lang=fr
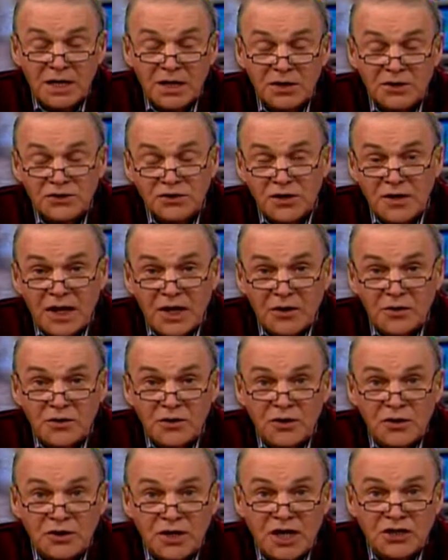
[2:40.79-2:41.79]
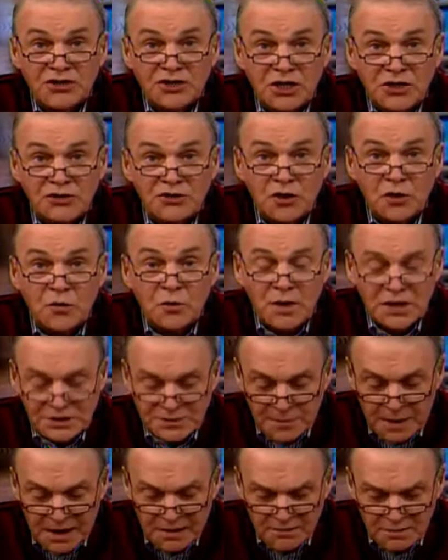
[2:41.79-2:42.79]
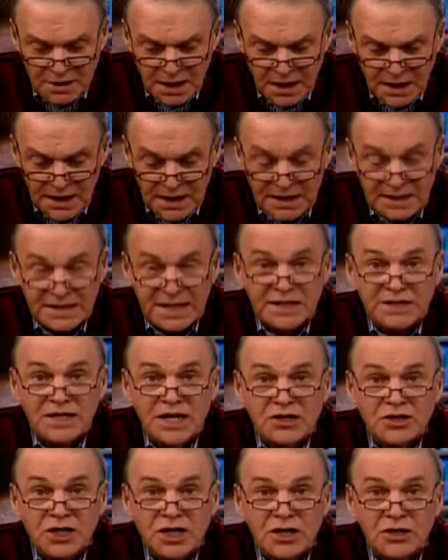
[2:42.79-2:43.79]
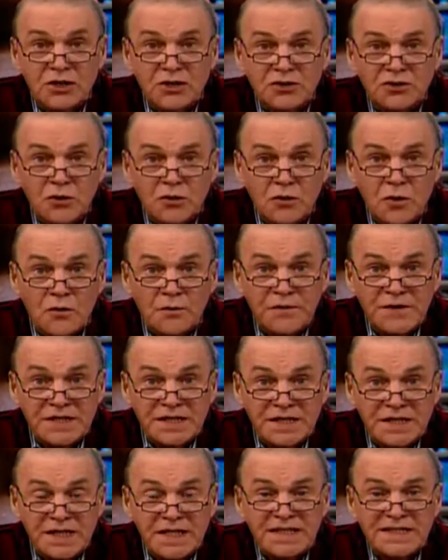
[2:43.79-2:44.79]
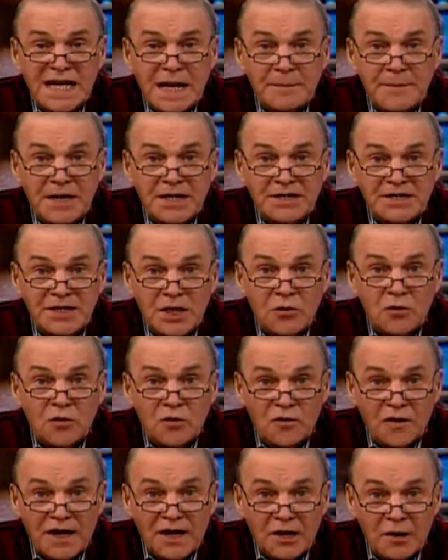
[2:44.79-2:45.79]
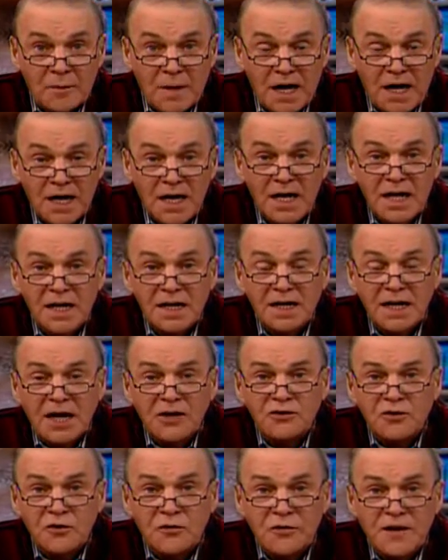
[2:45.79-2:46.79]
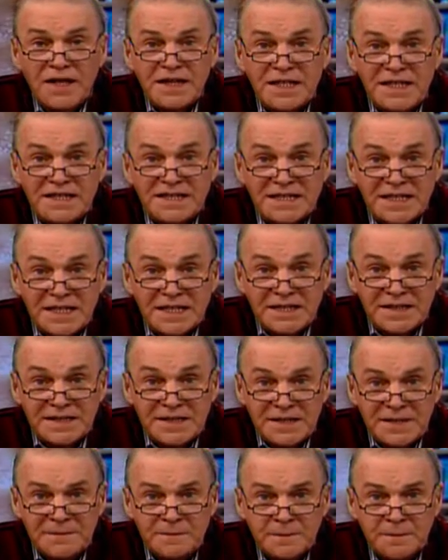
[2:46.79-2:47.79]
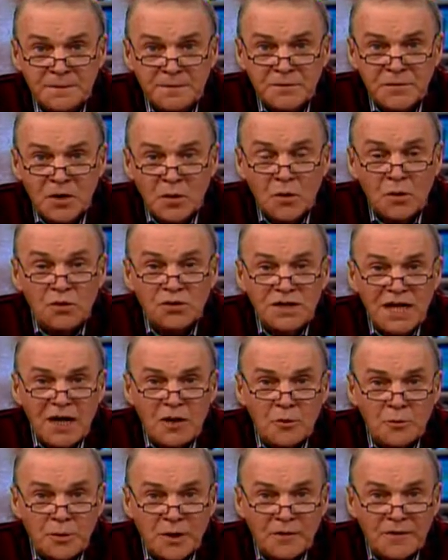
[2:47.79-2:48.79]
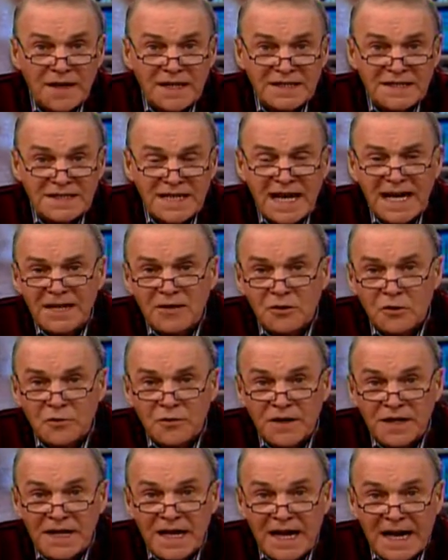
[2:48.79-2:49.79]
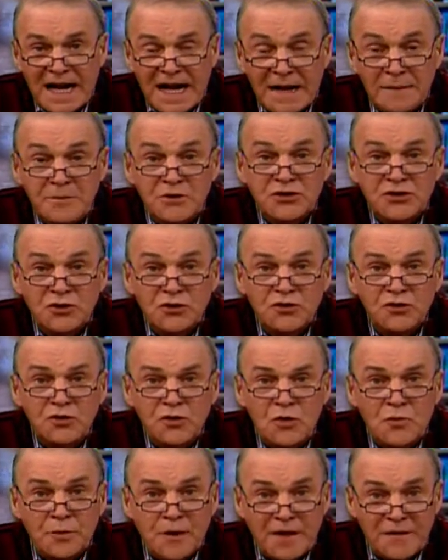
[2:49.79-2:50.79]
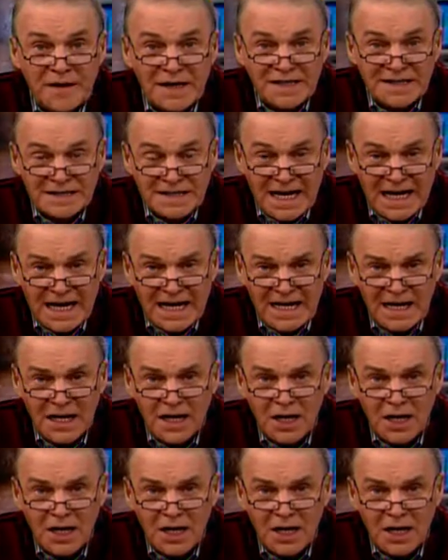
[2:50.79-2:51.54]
sur la rue Dorchester-Westmont. Ces argents-là sont confisqués, ça appartient au gouvernement. Quand on fait des saisies, autant au provincial qu'au fédéral, mais surtout aux provincial,